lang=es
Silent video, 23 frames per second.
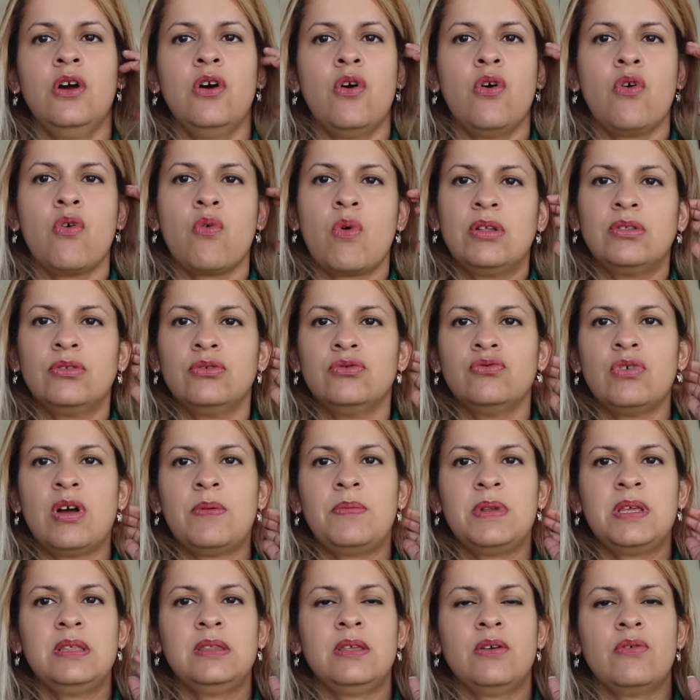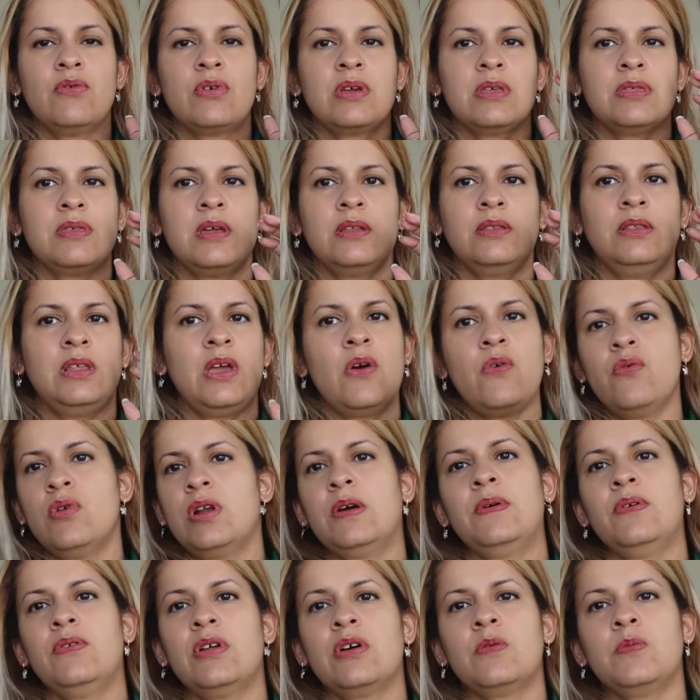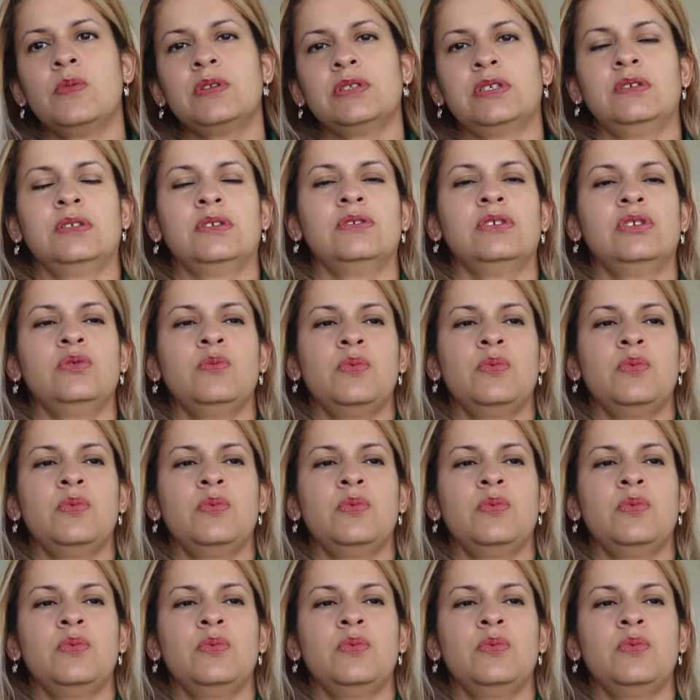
o cuando yo abrí tengo que ser de una vez una corporación S.